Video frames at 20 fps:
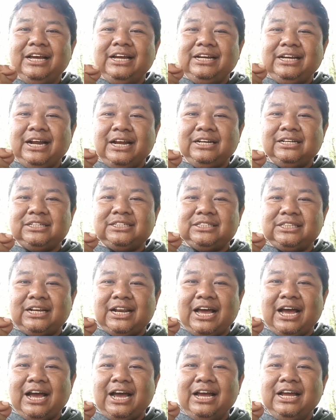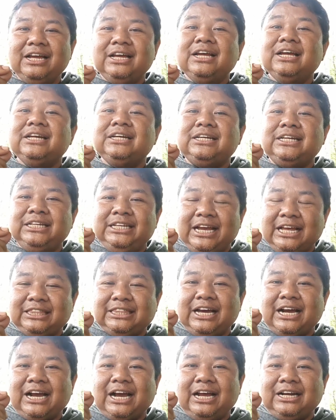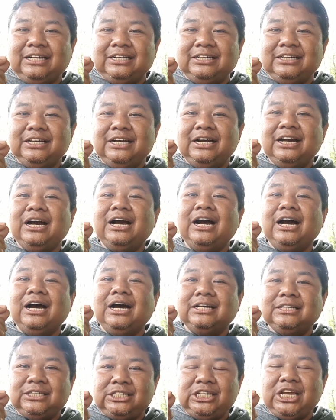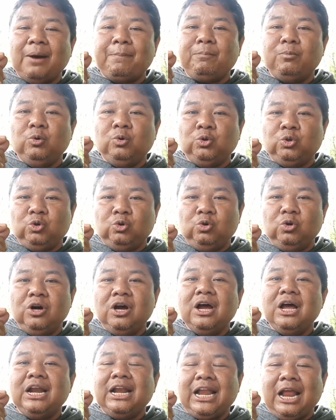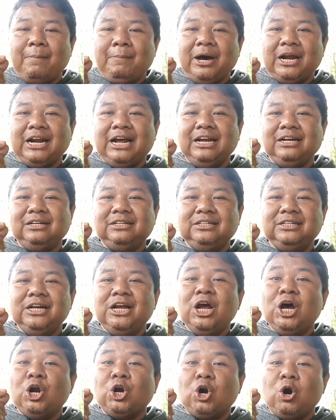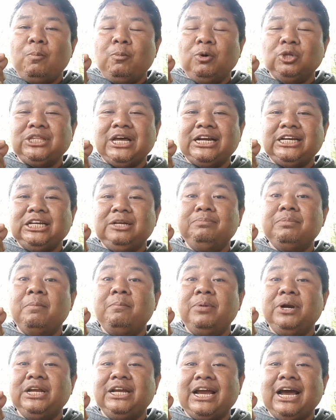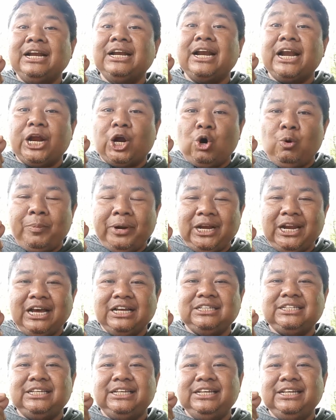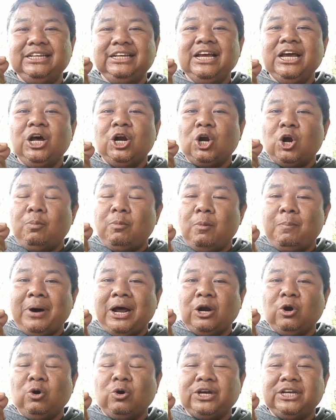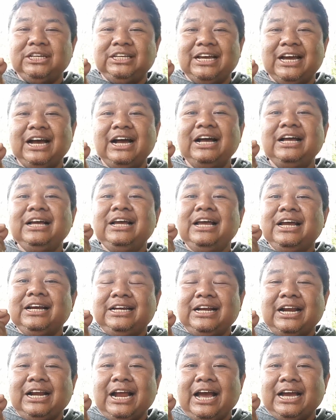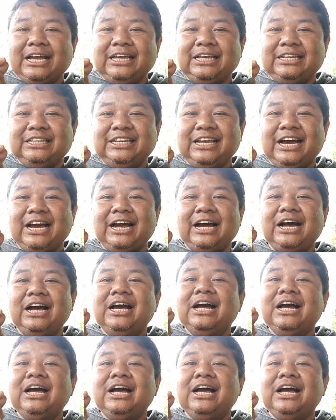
Dan setelah dinyatakan uh, siap untuk lamaran Romo tadi memberikan rekomendasi Romo parokinya dan akhirnya